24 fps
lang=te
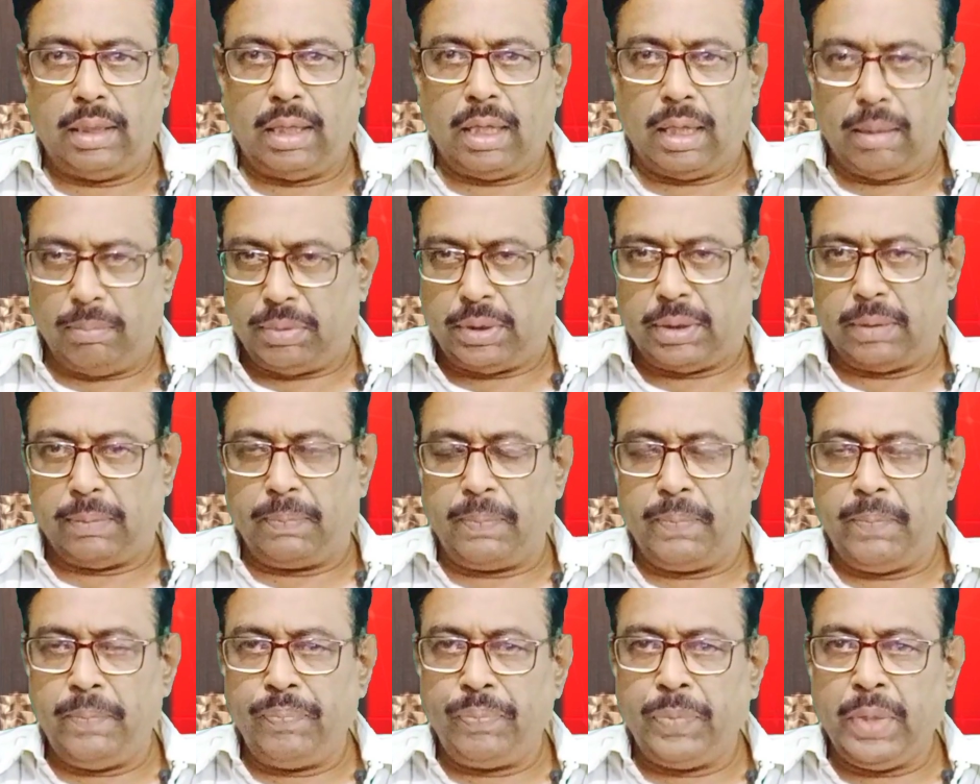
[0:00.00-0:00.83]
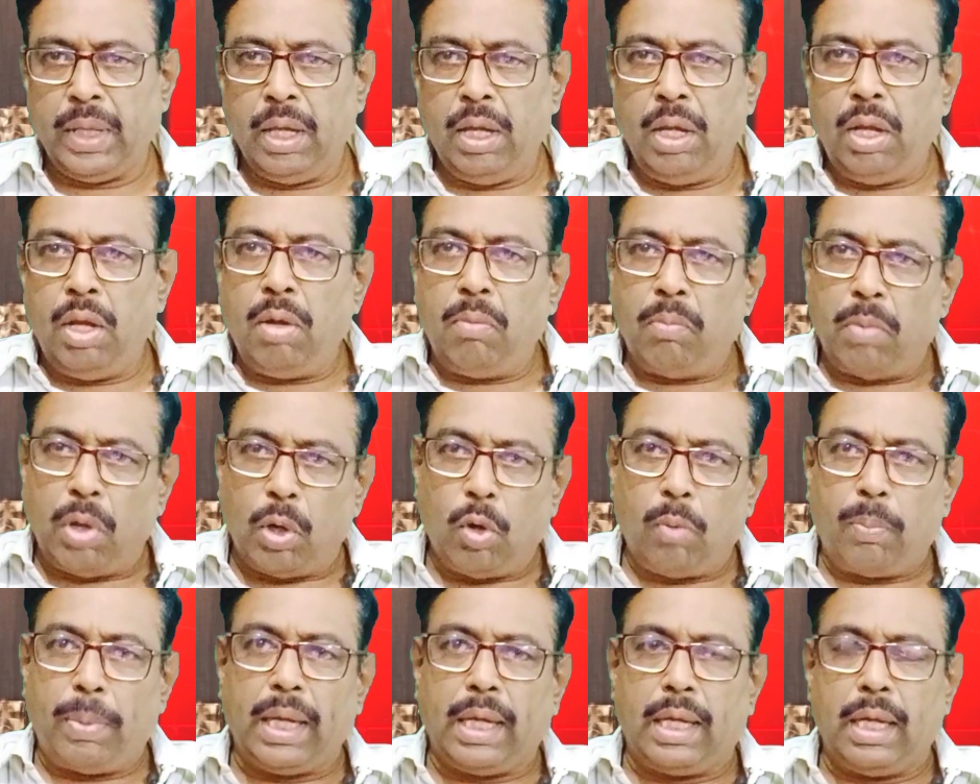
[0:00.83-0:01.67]
అంశం
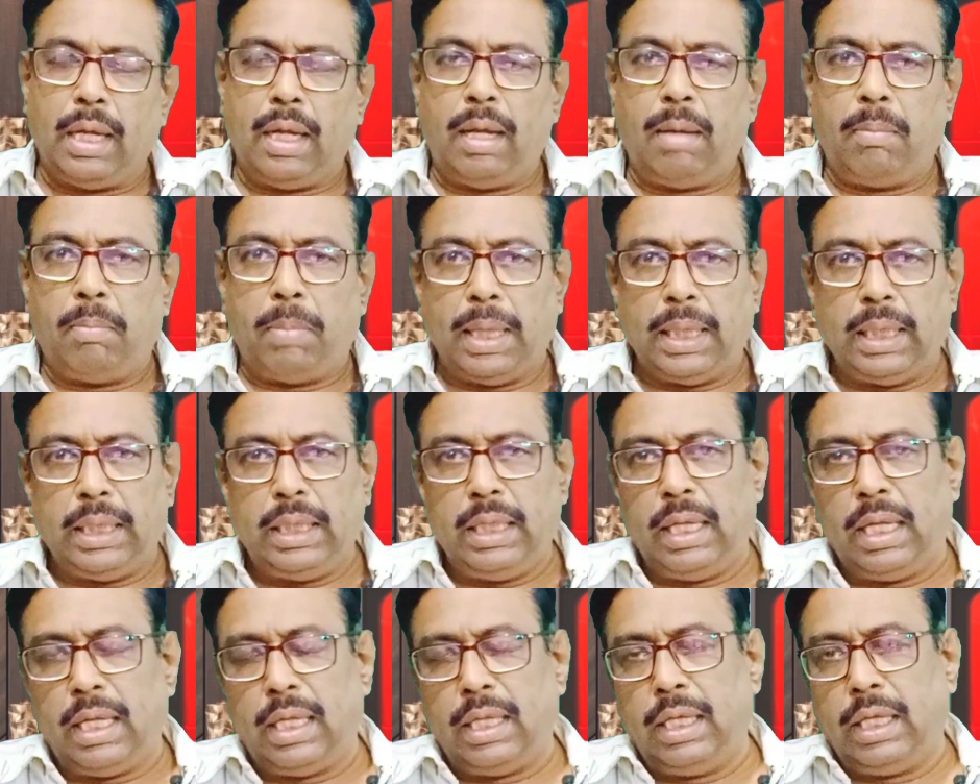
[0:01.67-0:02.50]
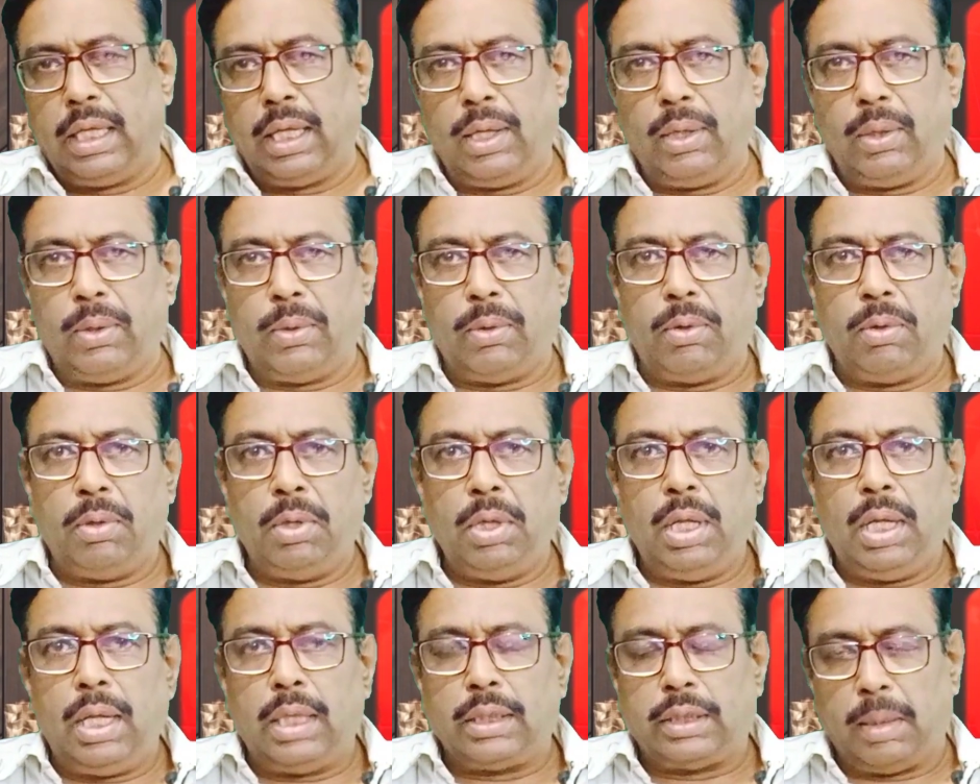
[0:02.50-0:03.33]
మరోపక్క బల్దీ ఎన్నికల్లో
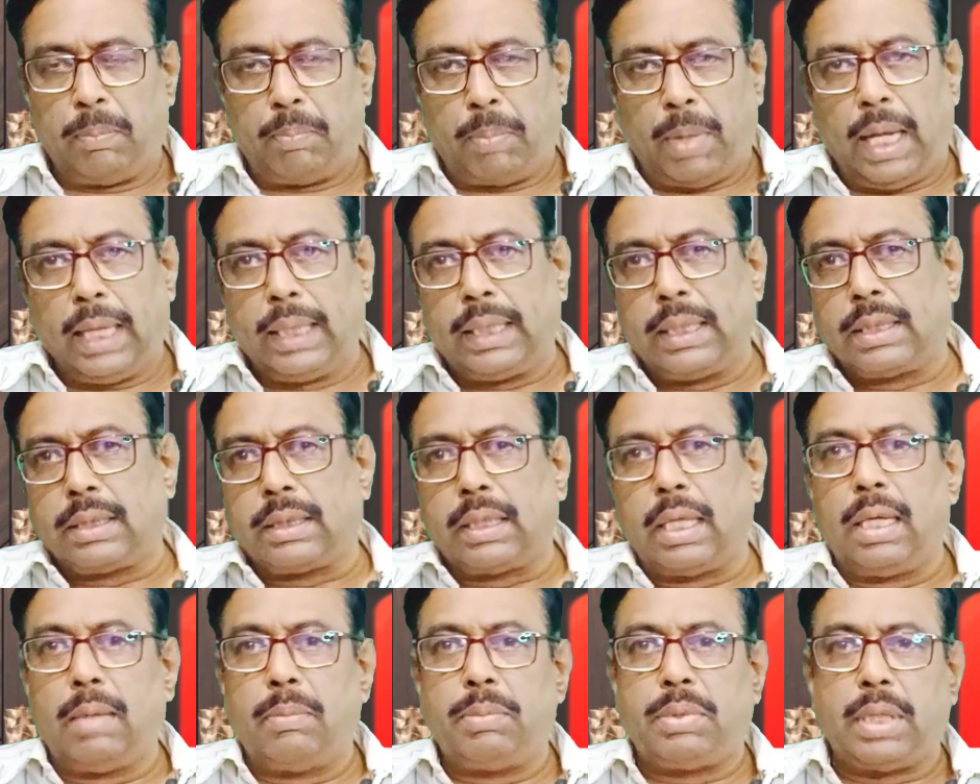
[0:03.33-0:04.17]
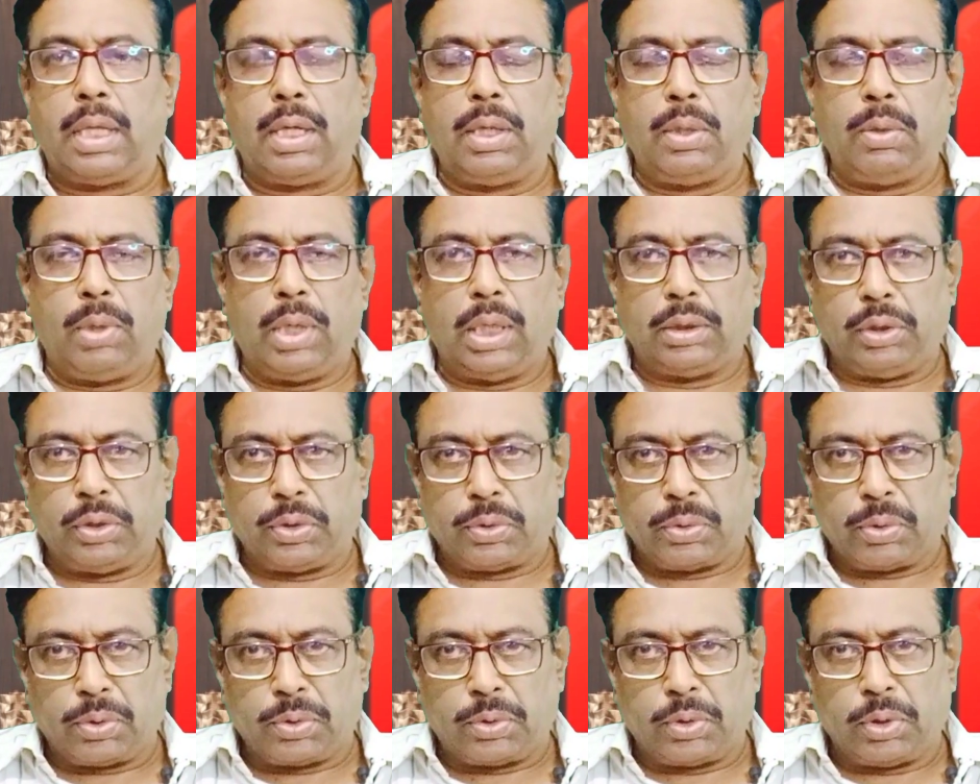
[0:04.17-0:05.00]
అసలు పాకిస్తాన్ అంశాలను కూడా
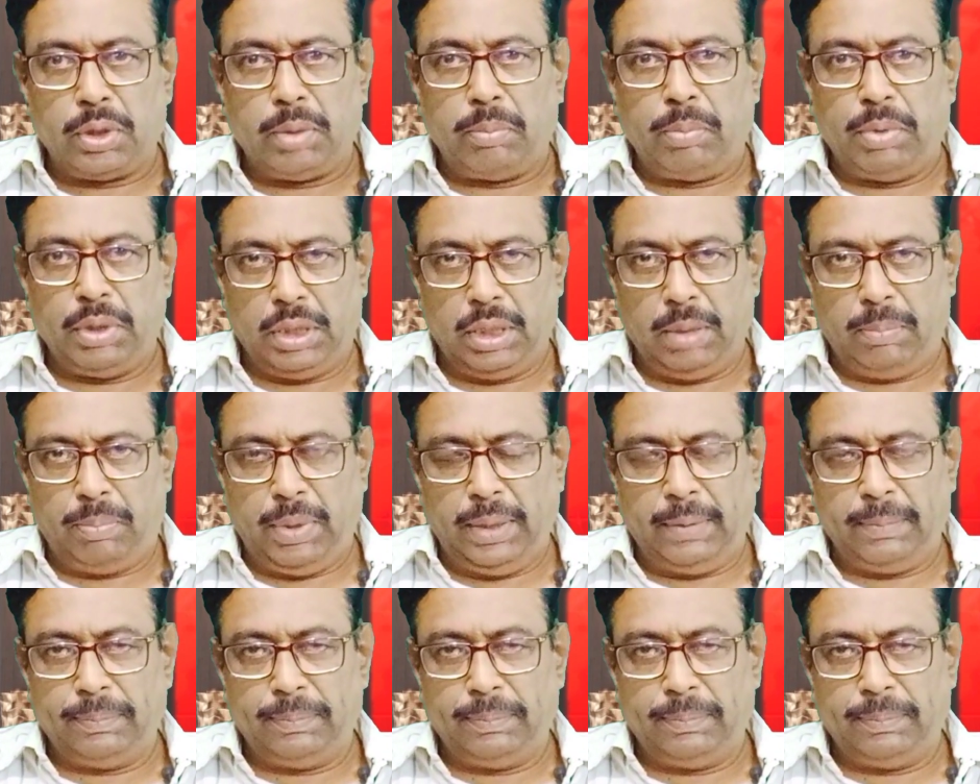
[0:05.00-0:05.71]
తీసుకొస్తుంది బీజేపీ